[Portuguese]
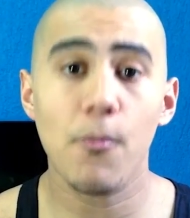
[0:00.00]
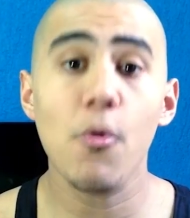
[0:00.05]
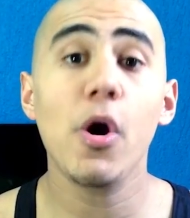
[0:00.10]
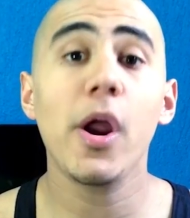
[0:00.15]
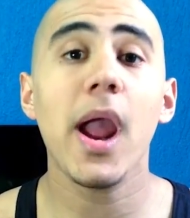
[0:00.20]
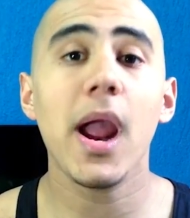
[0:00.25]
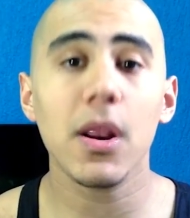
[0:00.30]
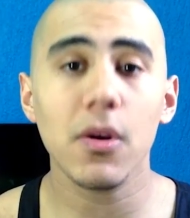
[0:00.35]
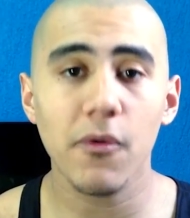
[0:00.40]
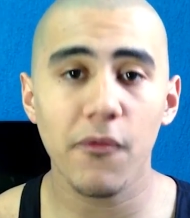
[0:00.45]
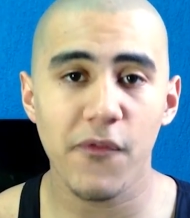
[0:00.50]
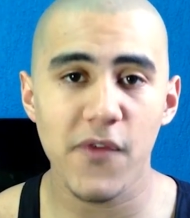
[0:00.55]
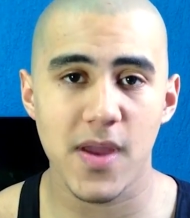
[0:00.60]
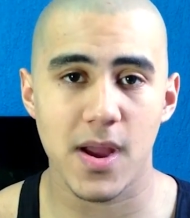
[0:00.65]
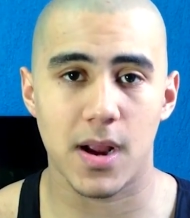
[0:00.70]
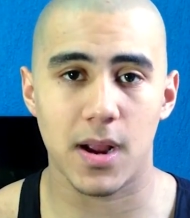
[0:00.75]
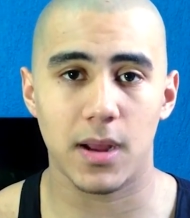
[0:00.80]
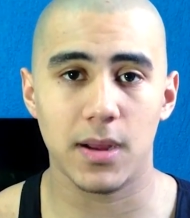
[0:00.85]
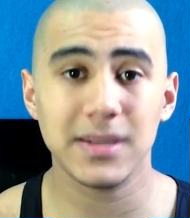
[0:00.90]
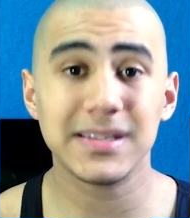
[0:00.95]
Por que, que não
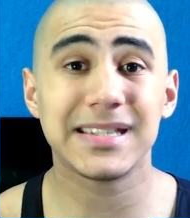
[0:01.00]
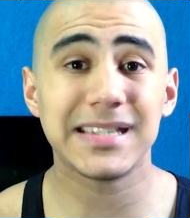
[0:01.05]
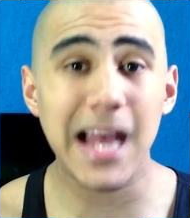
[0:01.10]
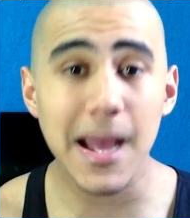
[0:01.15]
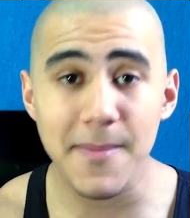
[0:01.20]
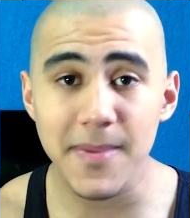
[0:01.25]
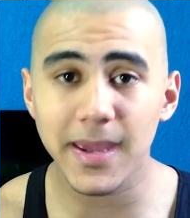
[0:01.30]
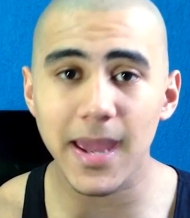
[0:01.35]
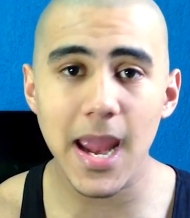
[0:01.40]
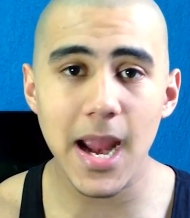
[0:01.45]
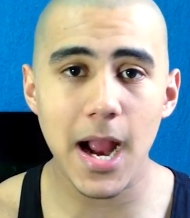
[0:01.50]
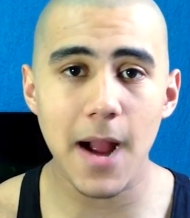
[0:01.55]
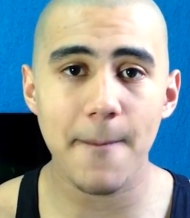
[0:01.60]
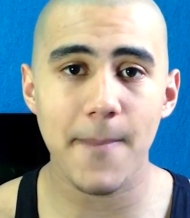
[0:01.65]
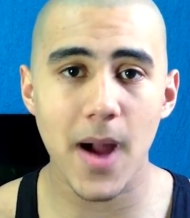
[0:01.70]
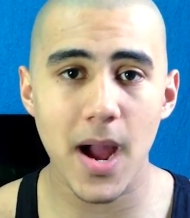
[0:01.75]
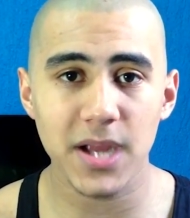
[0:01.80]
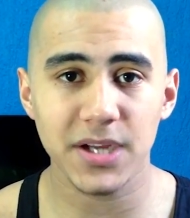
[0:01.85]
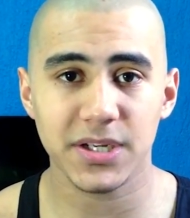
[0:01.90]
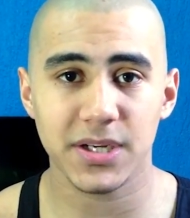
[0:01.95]
fica? Sabe que é
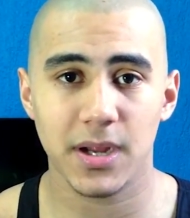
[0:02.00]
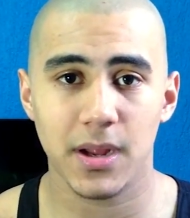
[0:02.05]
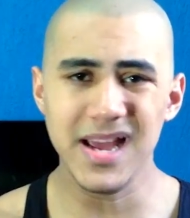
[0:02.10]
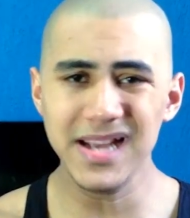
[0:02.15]
incapaz.